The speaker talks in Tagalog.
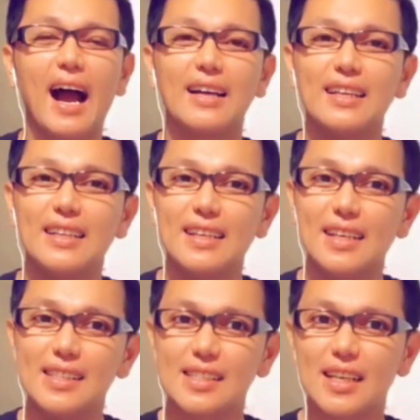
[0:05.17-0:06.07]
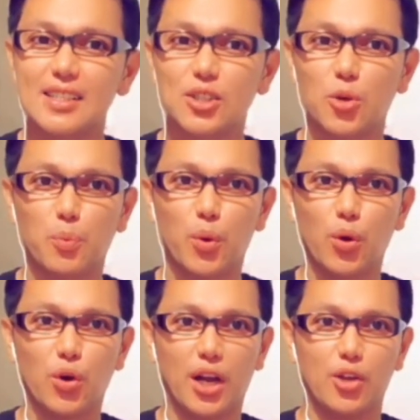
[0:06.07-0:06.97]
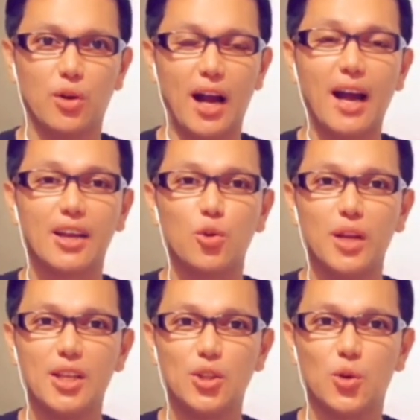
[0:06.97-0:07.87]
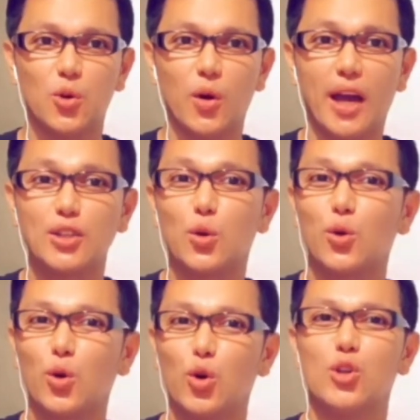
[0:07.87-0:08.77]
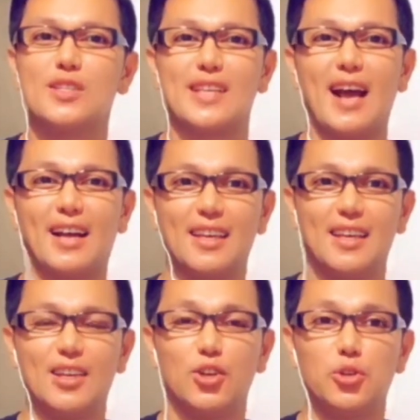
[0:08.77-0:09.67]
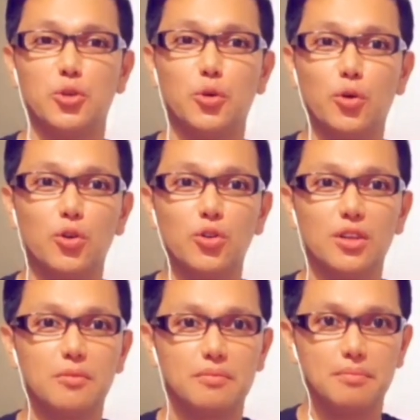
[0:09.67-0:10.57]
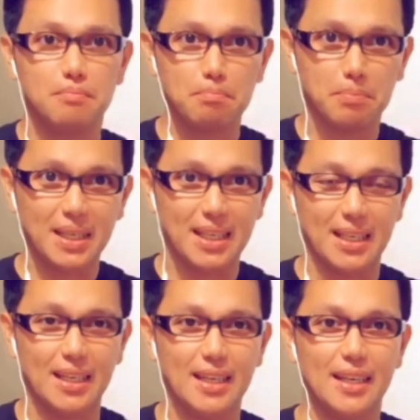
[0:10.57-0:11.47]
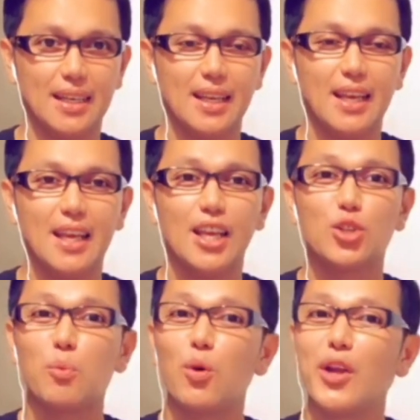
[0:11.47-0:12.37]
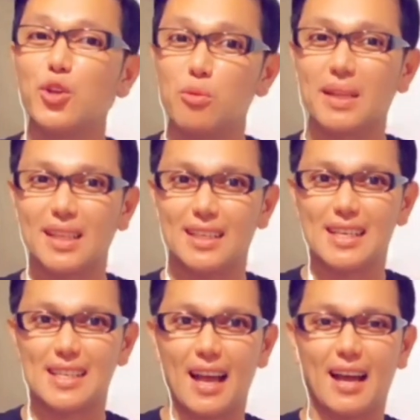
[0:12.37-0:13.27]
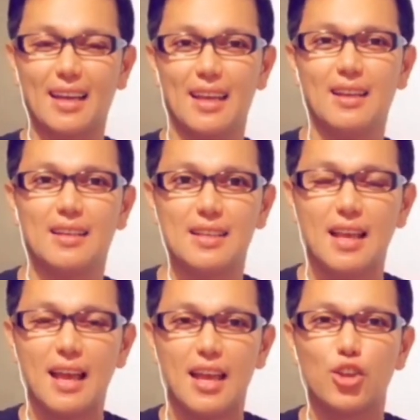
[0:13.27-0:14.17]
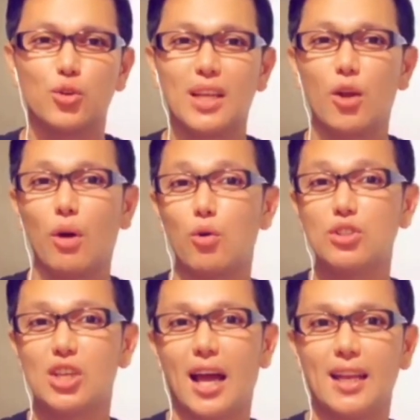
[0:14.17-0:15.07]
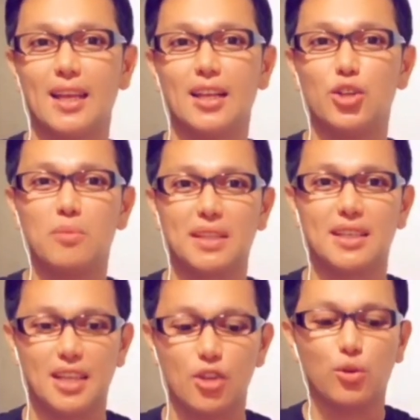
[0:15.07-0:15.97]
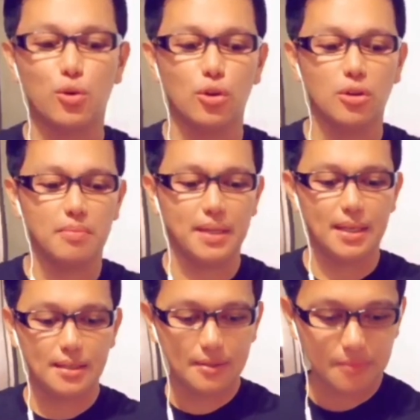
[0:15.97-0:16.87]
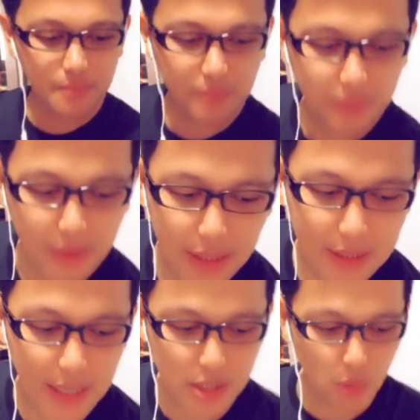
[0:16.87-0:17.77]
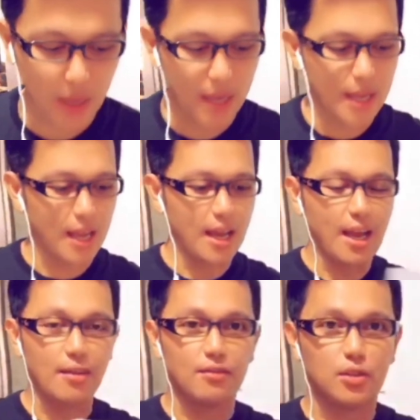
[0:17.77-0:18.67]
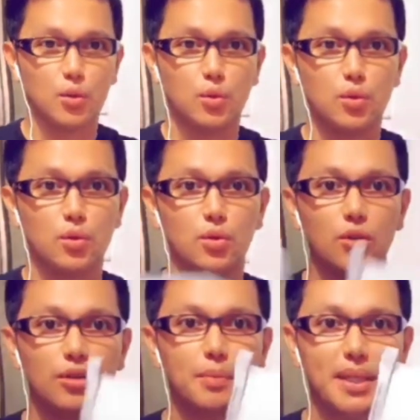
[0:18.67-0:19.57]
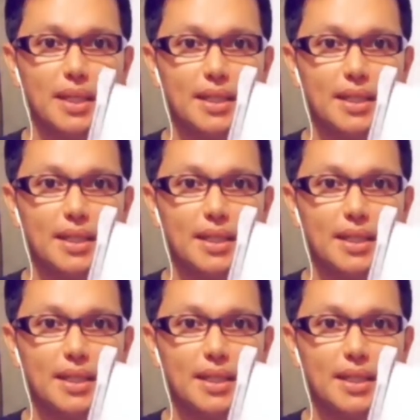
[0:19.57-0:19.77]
Ang ididiscuss ko po ngayong araw na ito ay tungkol sa aking Google Pin. Ito po ay dumating na sa akin. Yung dalawa kong channel, dumating na yung Google Pin. That's why I have two Google Pin.